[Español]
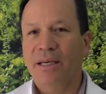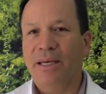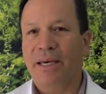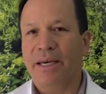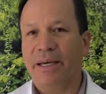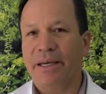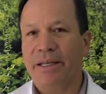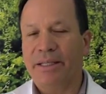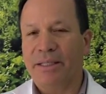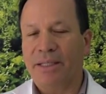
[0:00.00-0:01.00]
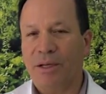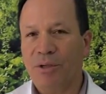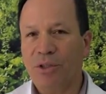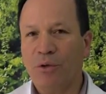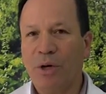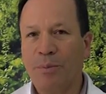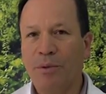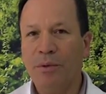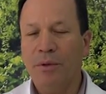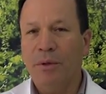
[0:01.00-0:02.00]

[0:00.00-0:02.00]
que necesita nuestro cuerpo